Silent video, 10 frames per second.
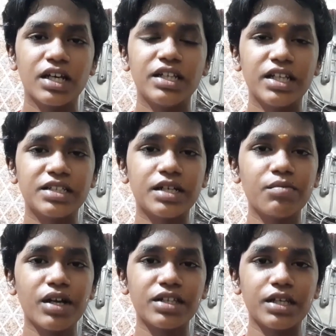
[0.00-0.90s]
இந்த
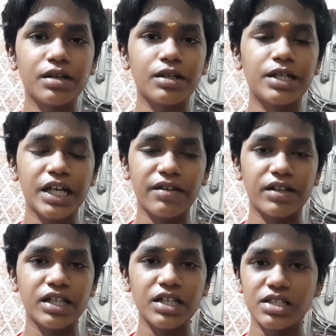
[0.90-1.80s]
செம்பருத்தி டீ
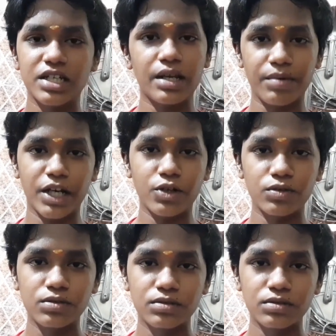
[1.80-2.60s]
வந்து சரி பண்ணிடும்